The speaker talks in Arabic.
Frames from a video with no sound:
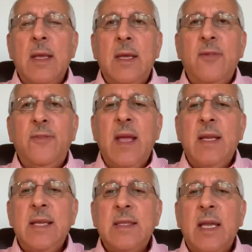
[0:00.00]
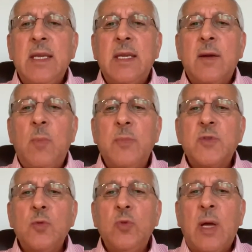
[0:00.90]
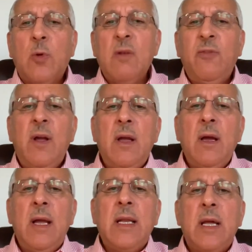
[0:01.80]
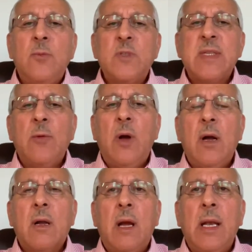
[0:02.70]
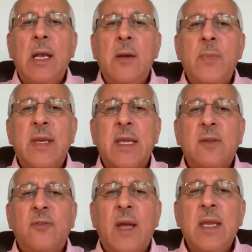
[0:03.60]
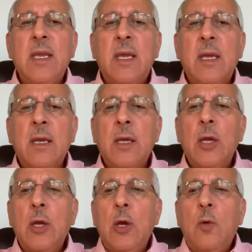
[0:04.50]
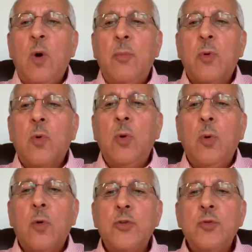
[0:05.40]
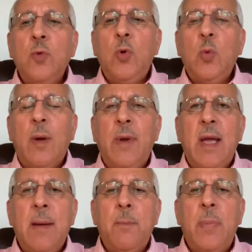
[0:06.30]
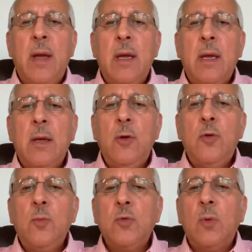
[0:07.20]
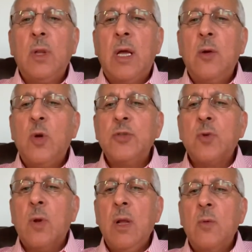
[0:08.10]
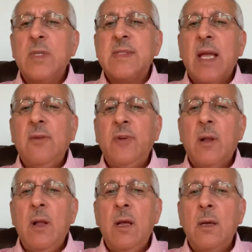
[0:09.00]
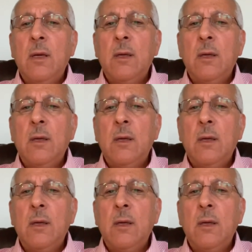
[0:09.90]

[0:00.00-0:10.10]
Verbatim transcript: افتح يديك مبسوطه وارفعها على مستوى اقل من كتفيك وبكل خشوع ومحبه احمد الله واشكره واستغفره